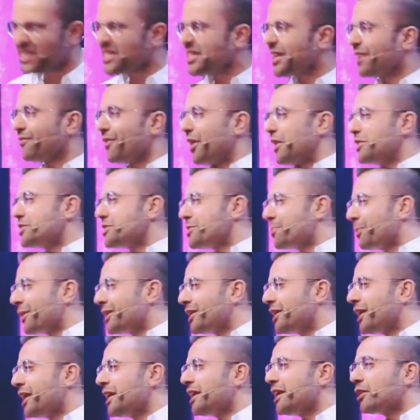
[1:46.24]
ये सिर्फ
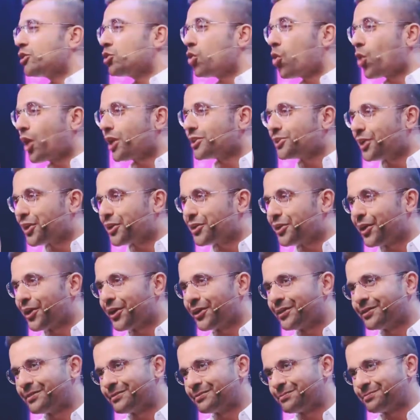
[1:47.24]
आलसीपन ही नहीं है धोखाधड़ी
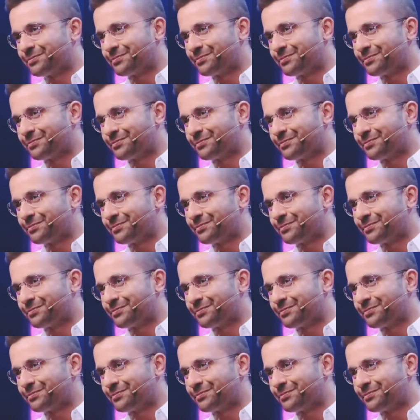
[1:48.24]
है